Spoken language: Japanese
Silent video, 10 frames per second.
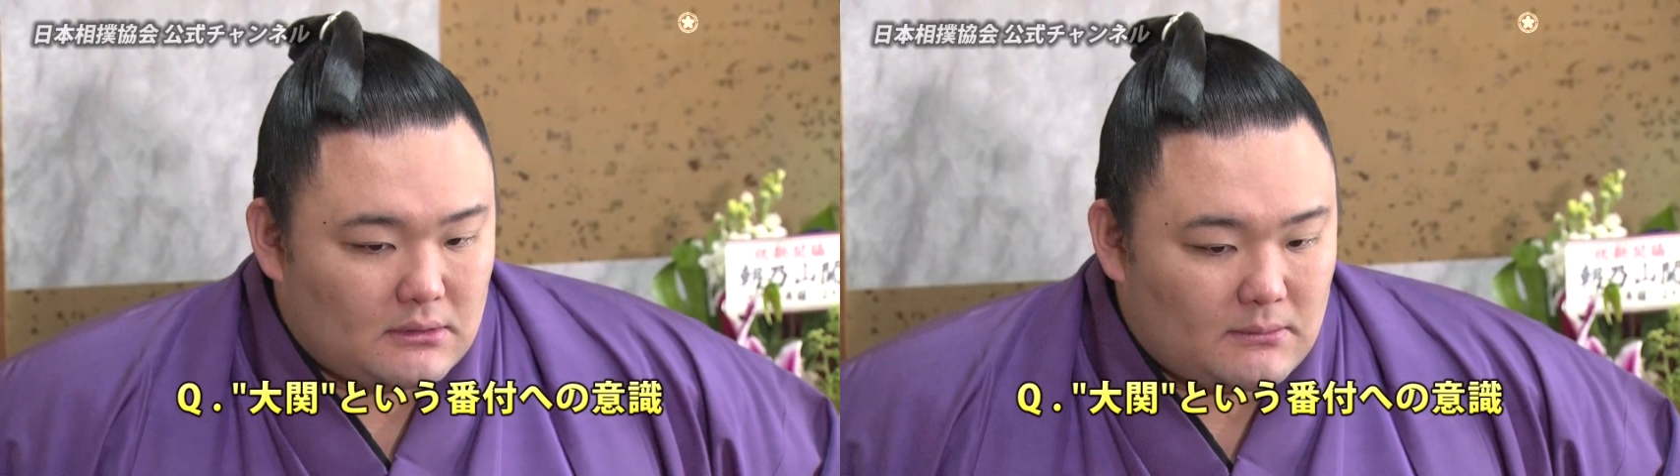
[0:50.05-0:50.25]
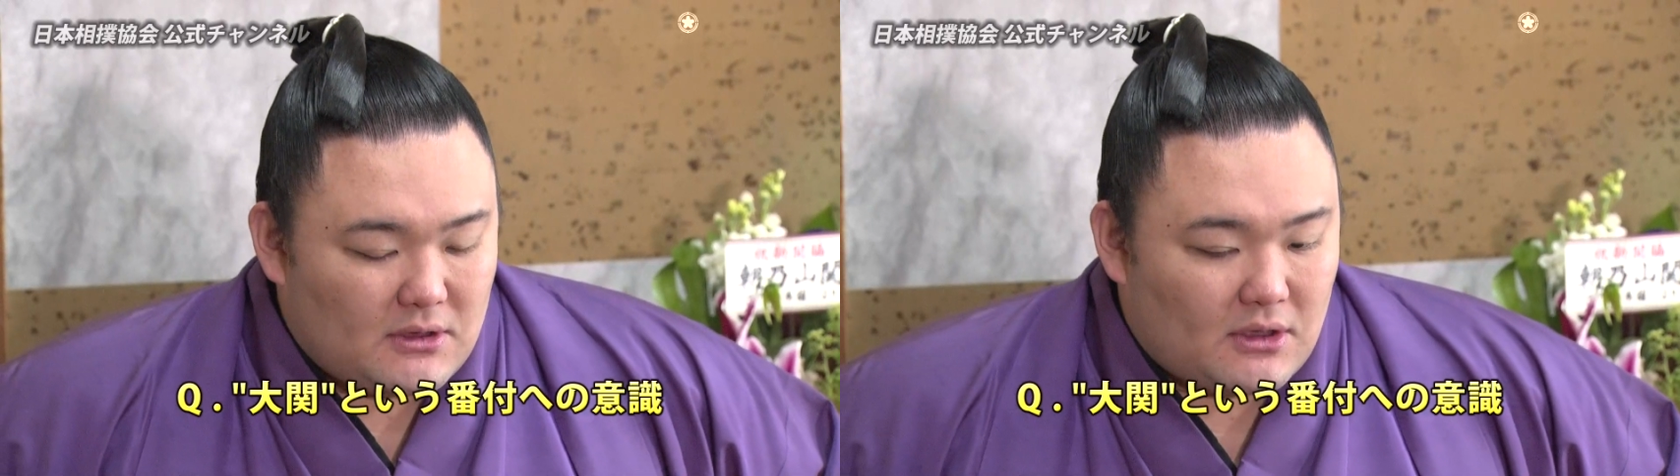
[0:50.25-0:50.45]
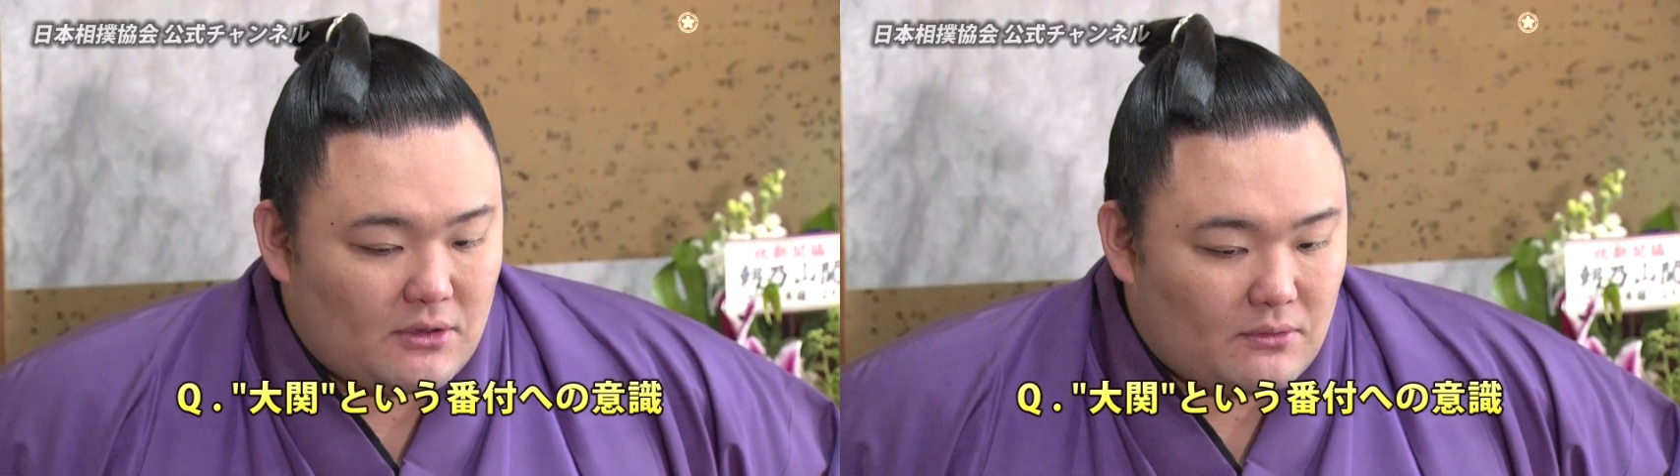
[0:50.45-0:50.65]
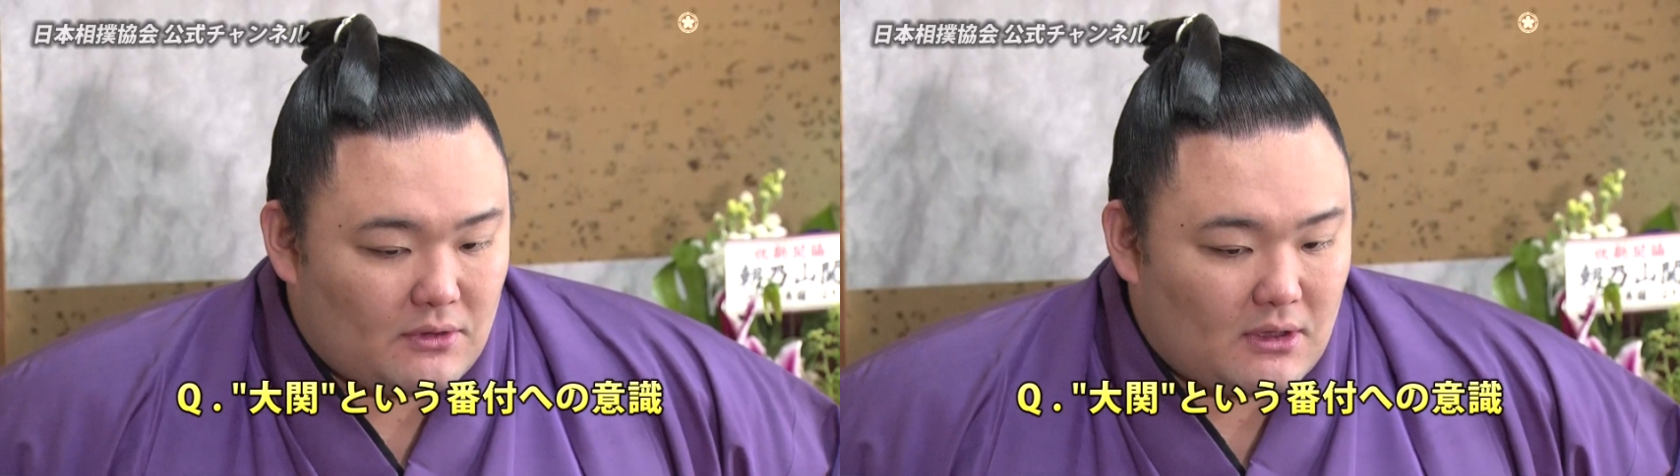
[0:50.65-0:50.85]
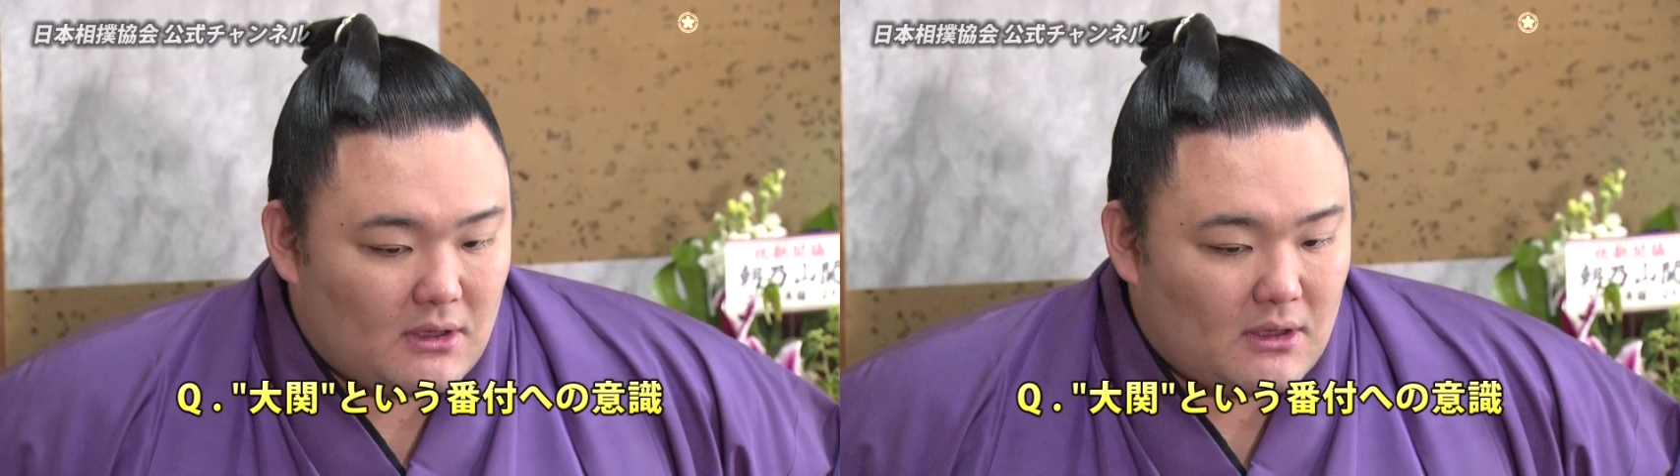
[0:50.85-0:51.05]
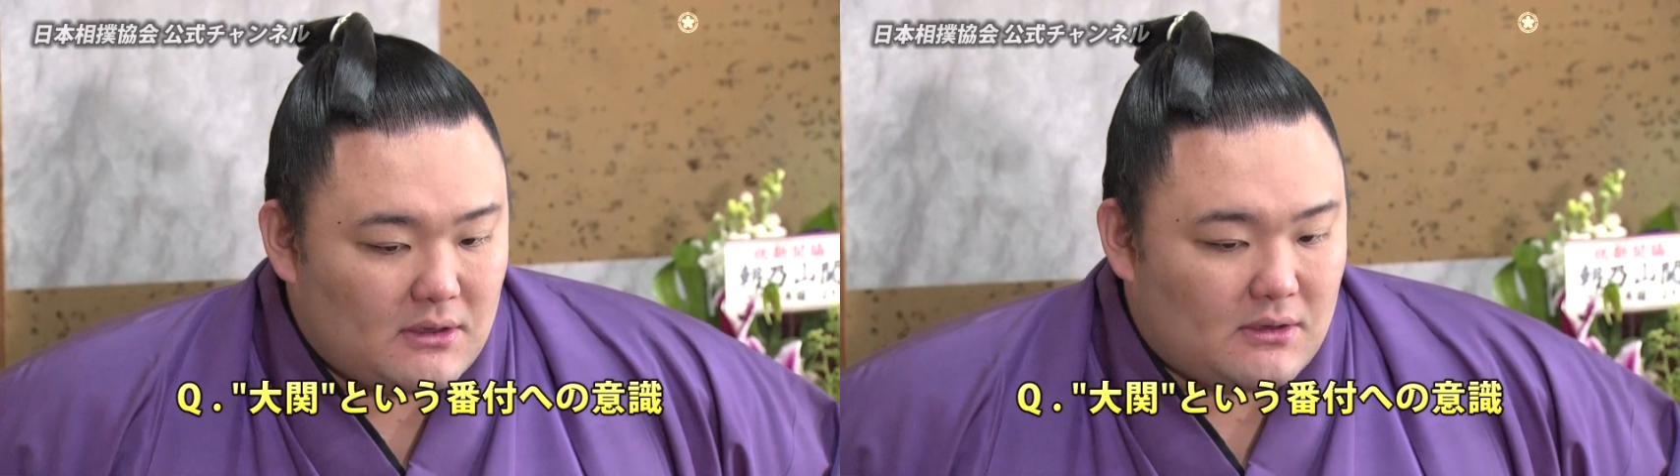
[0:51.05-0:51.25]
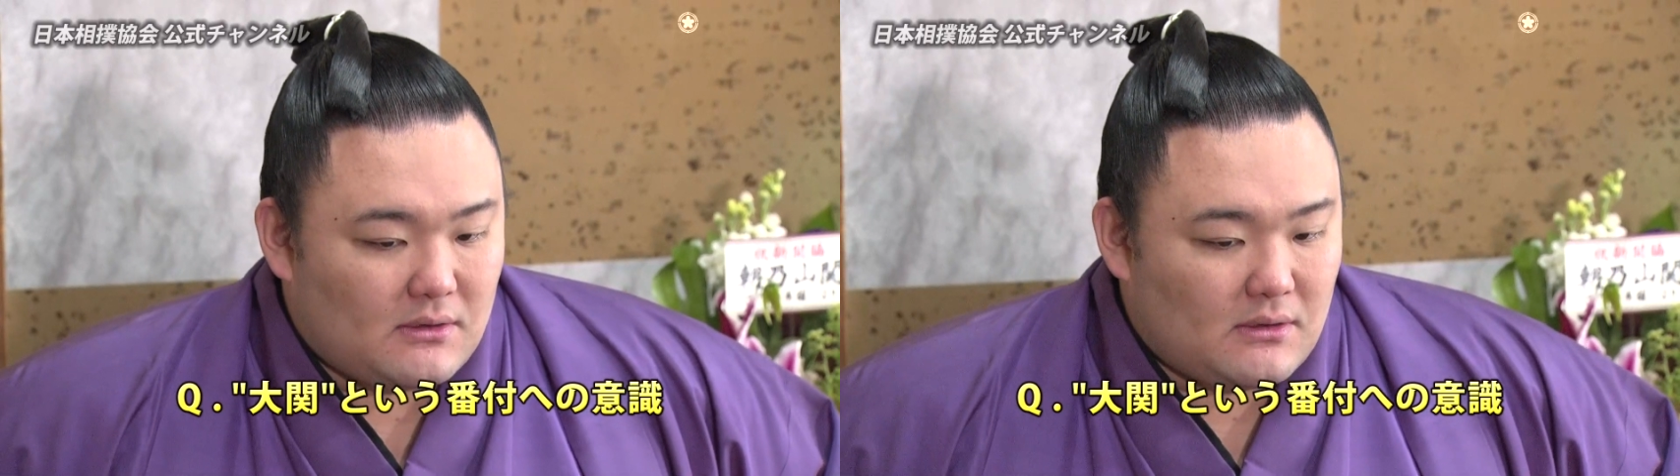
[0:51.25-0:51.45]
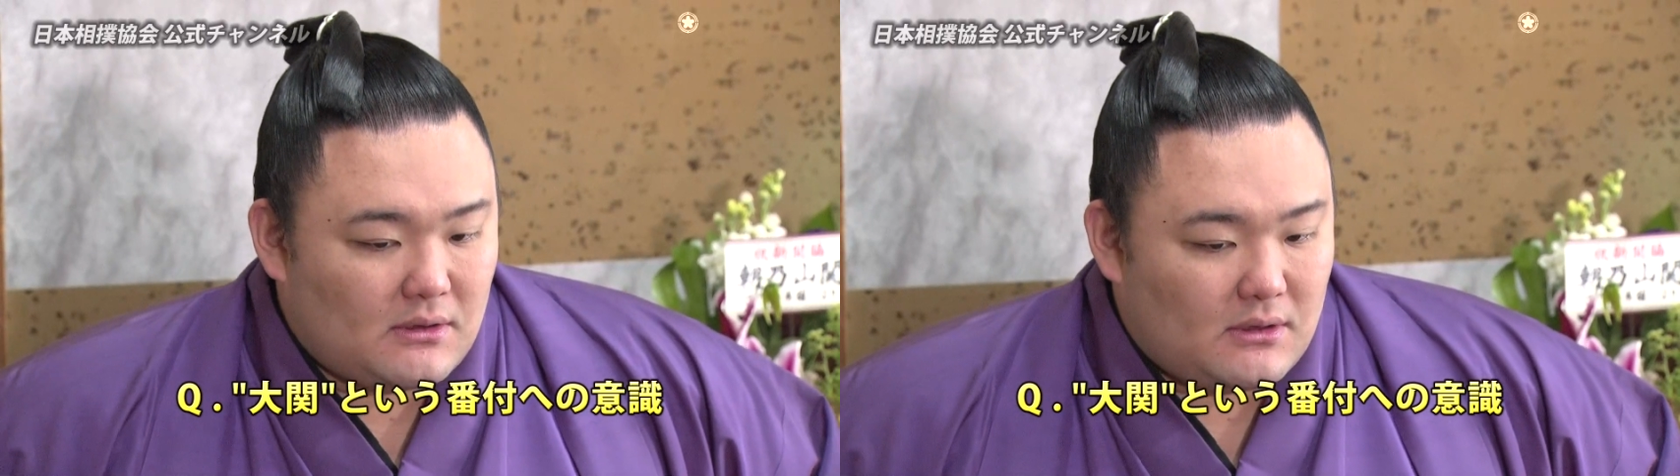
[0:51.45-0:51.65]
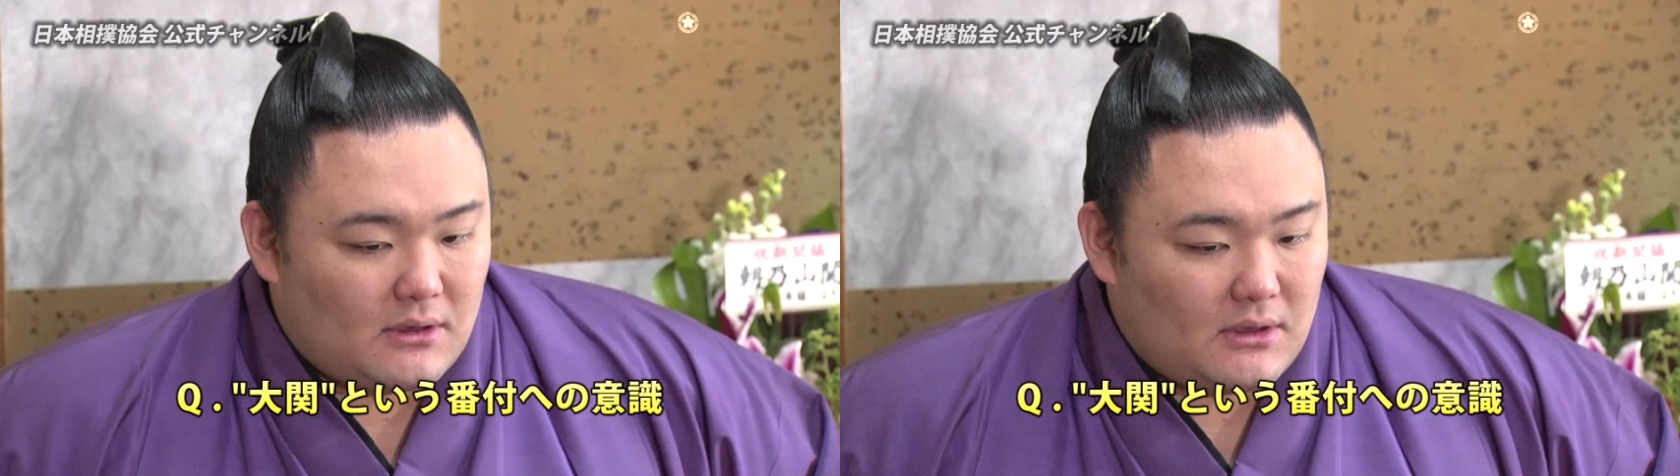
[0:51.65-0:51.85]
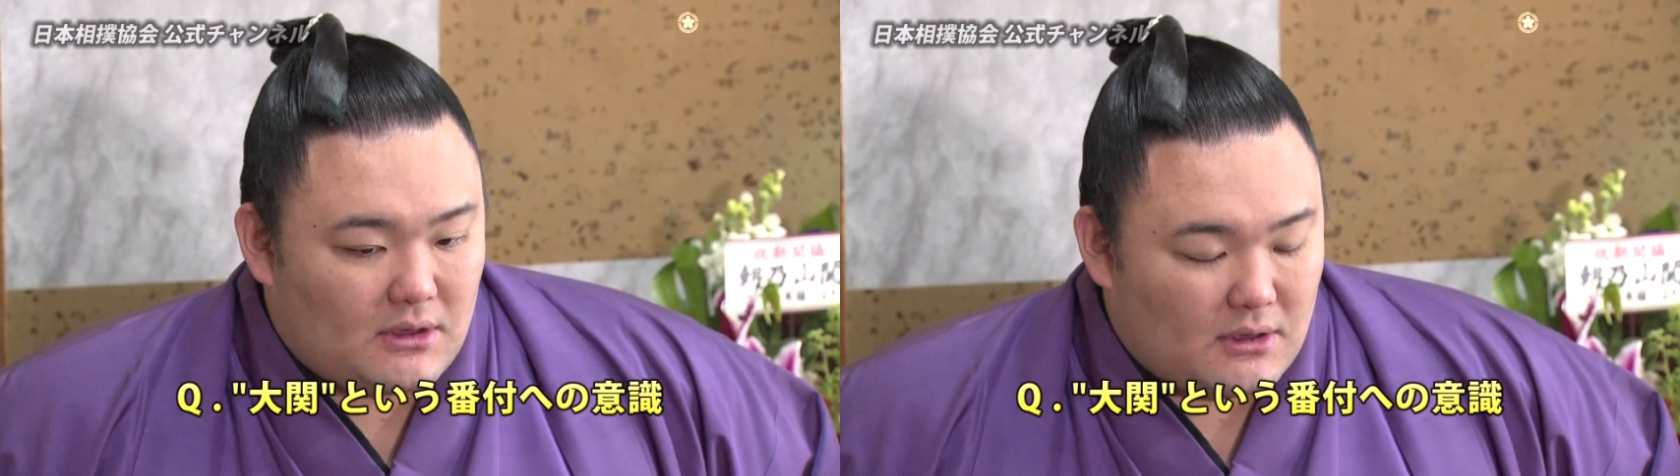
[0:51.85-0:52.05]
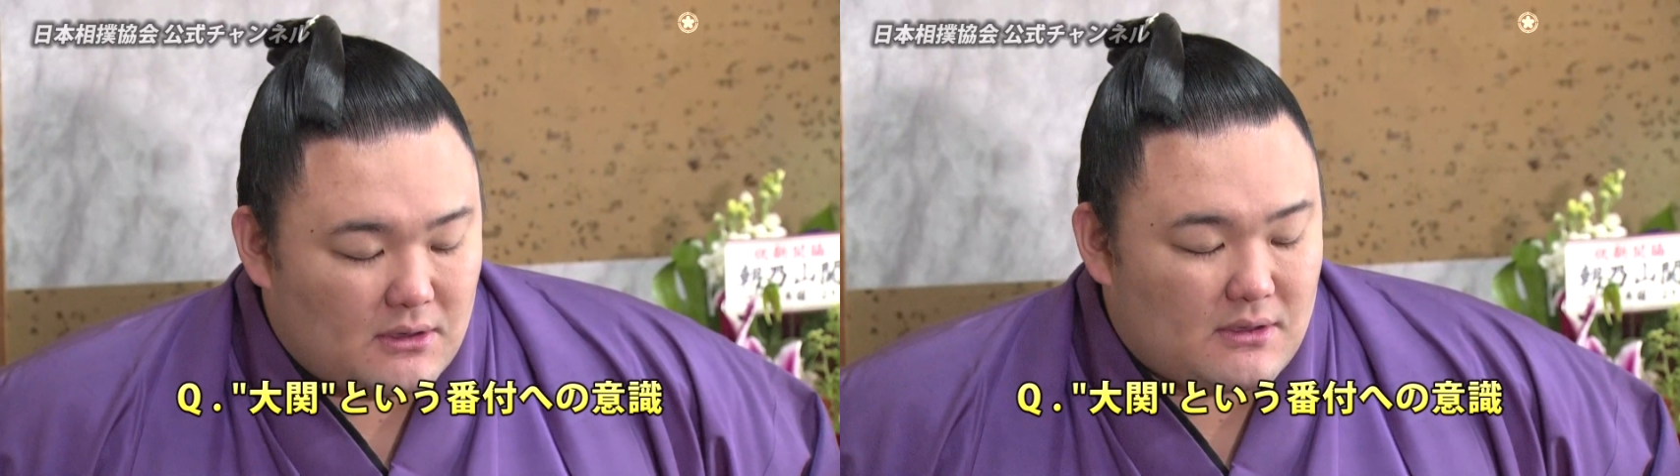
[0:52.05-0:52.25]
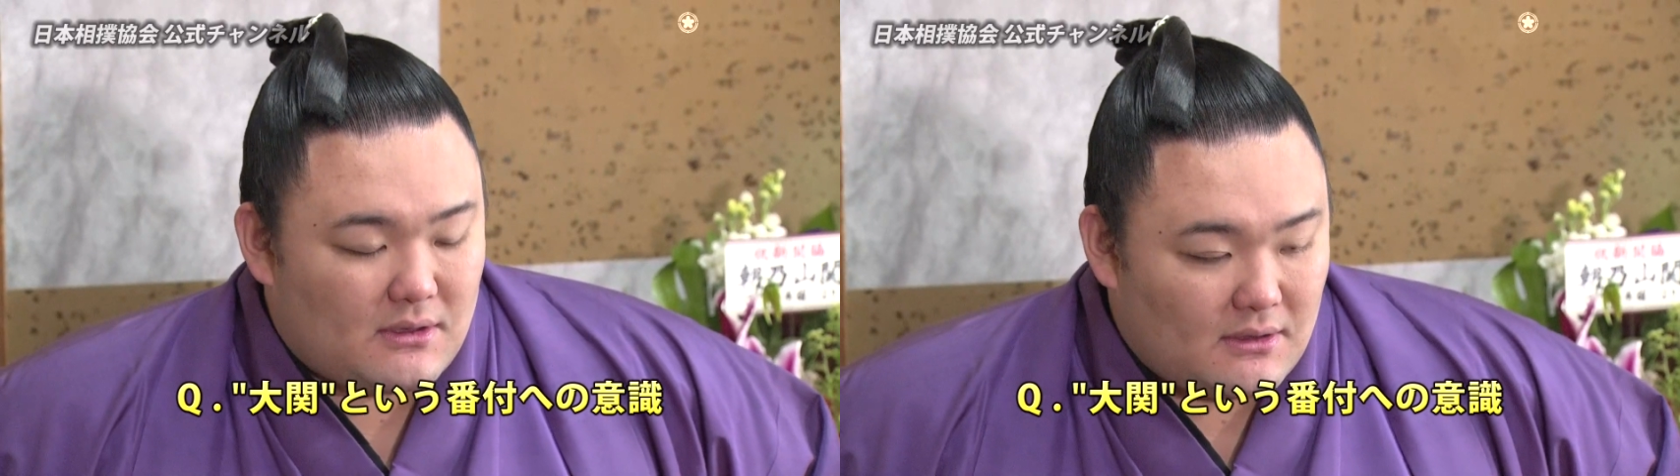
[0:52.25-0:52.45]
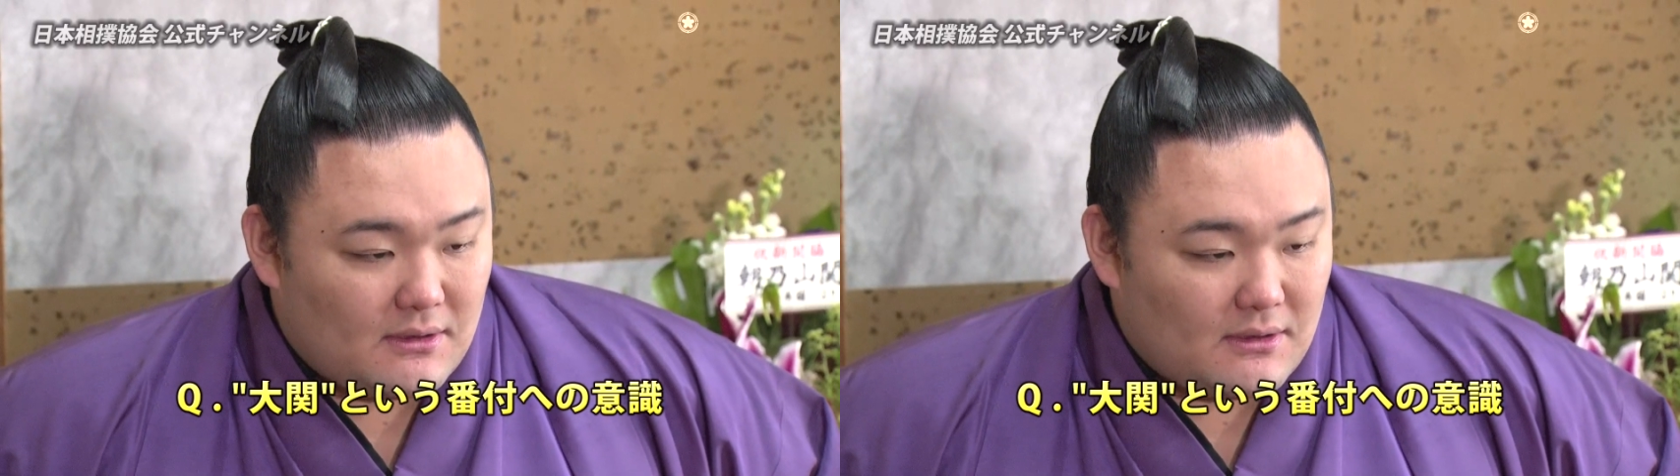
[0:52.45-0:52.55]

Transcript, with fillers: まあ、先のことは考えずいきたいです